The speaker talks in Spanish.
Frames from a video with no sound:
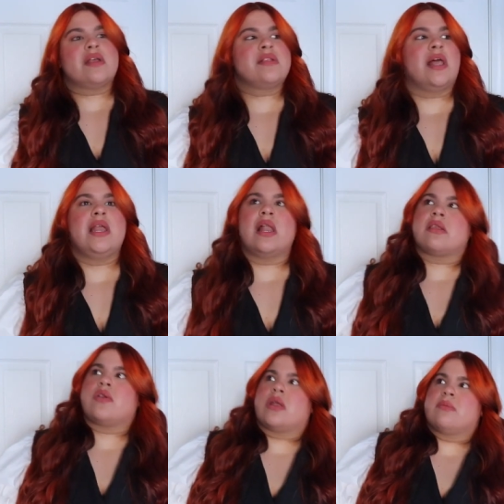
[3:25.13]
salí la
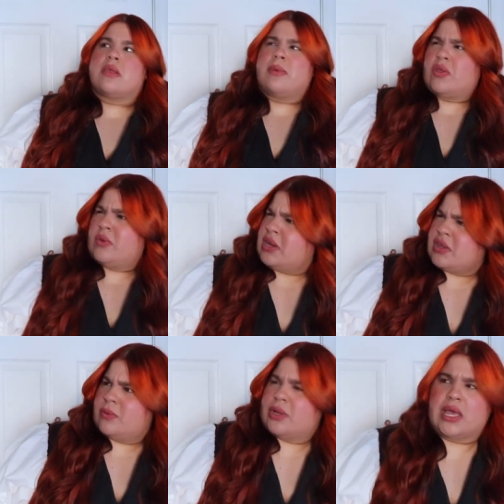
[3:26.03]
señora se me quedó
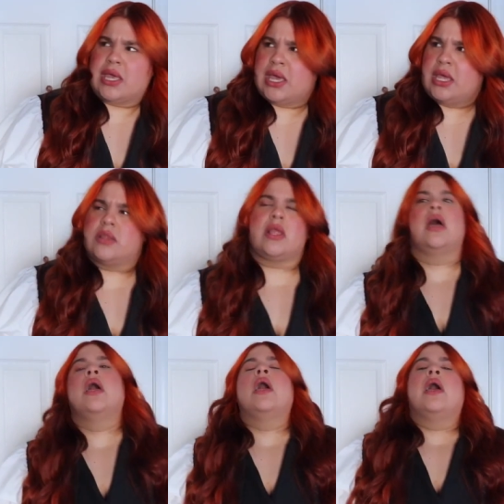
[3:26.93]
mirando como que quién es esta
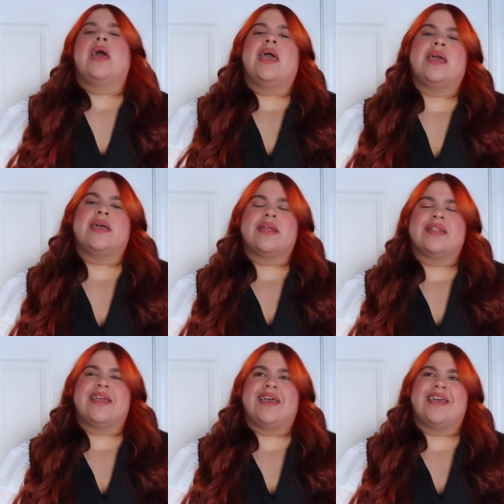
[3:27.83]

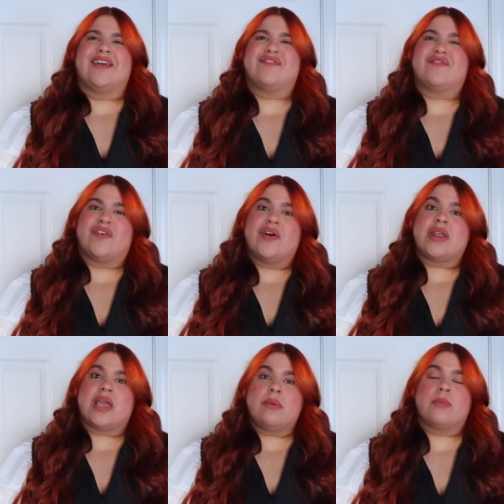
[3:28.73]
este
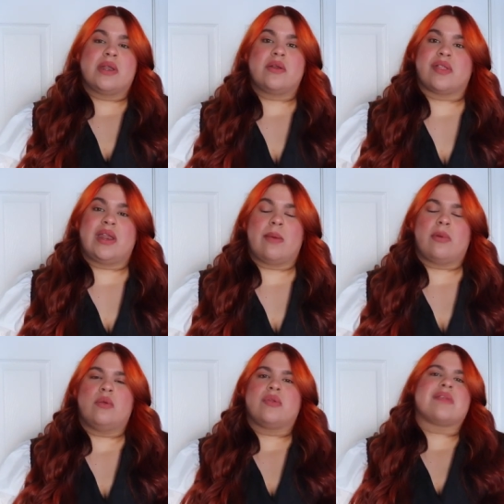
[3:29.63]
porque pues no tenía
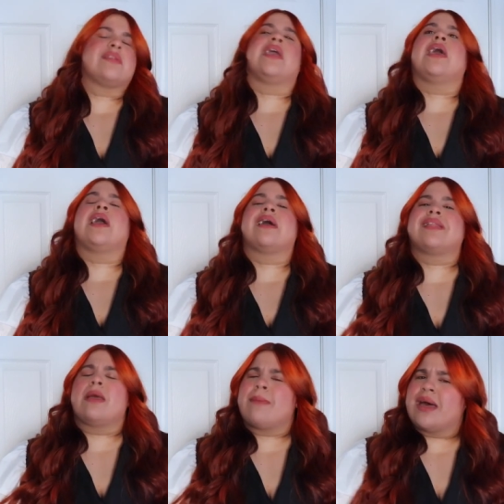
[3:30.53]
producto así que
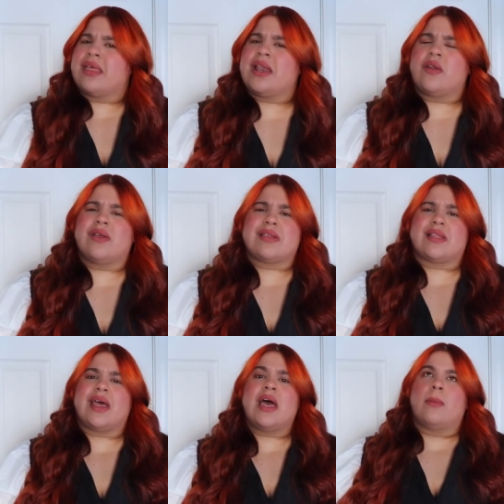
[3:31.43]
gasté más dinero
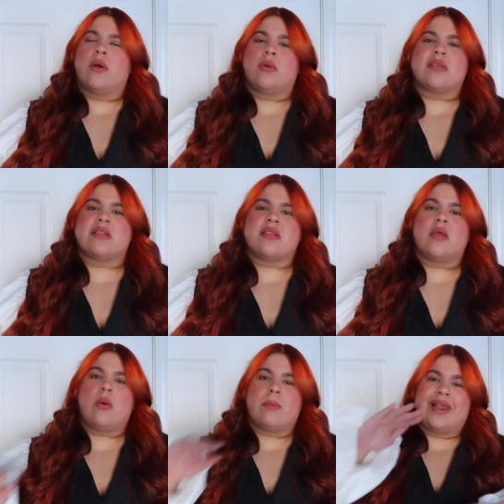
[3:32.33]
etcétera lo mejor hubiese
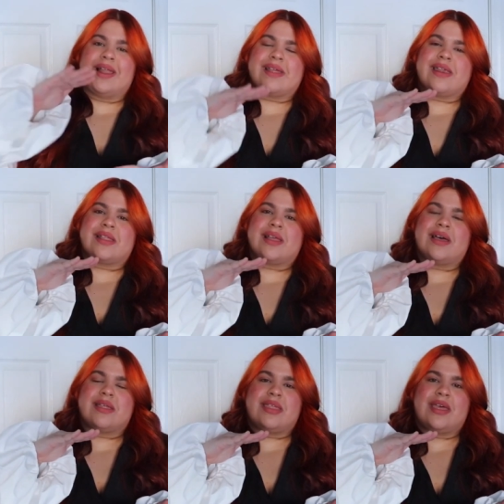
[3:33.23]
sido comprar la
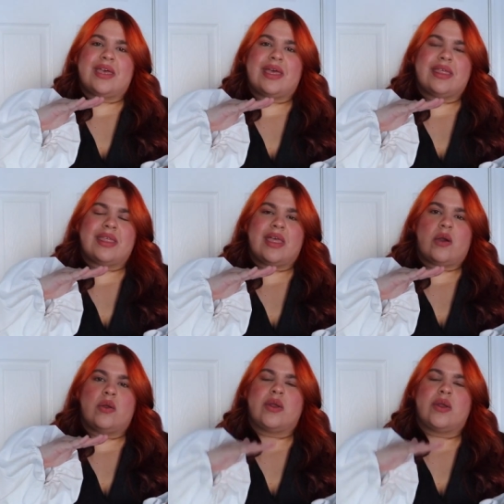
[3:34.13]
tarrita de, de